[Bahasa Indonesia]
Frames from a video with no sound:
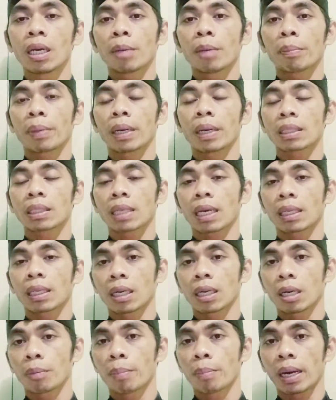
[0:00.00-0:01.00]
pada
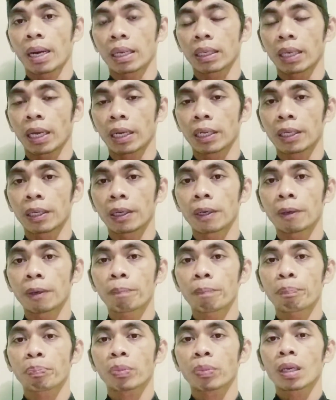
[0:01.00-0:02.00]
saat ngelebarnya nih ke
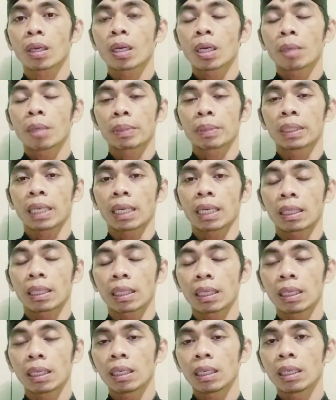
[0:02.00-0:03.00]

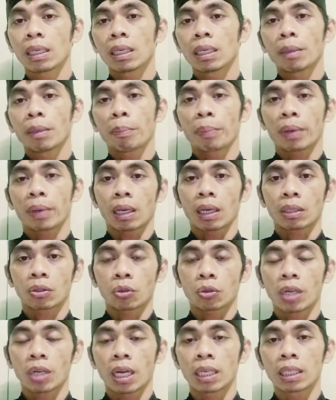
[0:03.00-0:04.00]
pejati
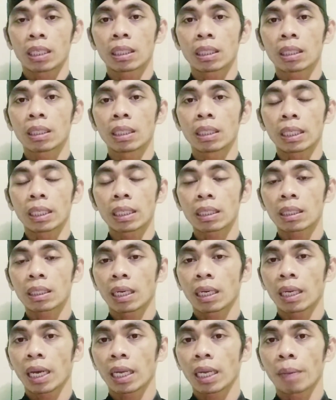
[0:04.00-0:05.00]
prasoda nih ke
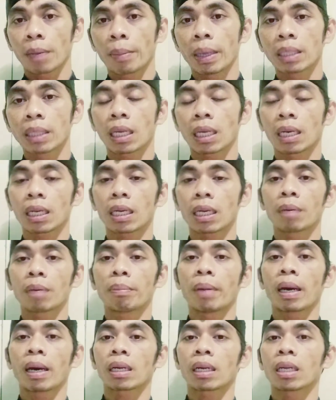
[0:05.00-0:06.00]
sani ayaban sani
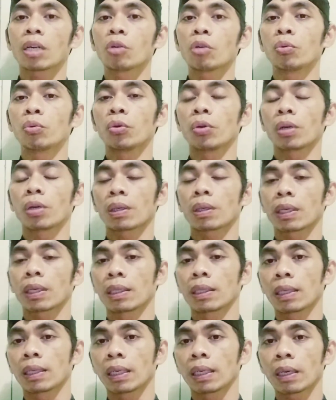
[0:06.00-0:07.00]
kelebaring ring luhur
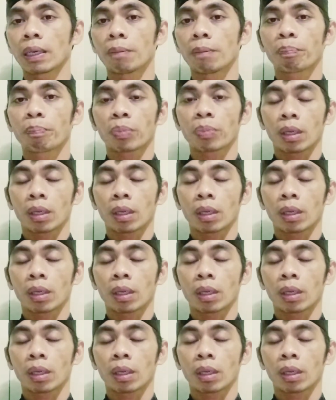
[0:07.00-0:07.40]
kenten nggih.